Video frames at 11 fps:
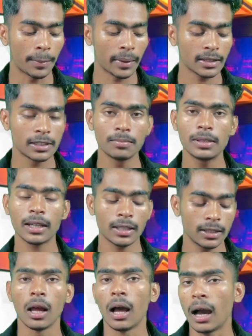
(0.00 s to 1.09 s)
আপনাকে সিম্পলি
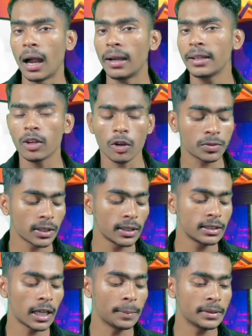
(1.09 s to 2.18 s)
এখানে আর্নের অপশানে
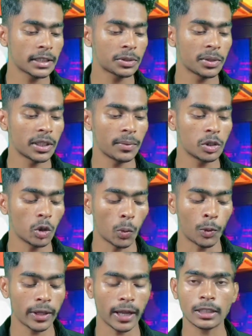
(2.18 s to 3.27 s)
গিয়ে আপনি দেখতে পেয়ে যাবেন যে
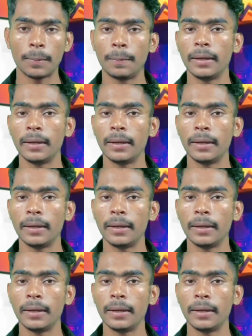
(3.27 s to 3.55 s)
ওপরে একটা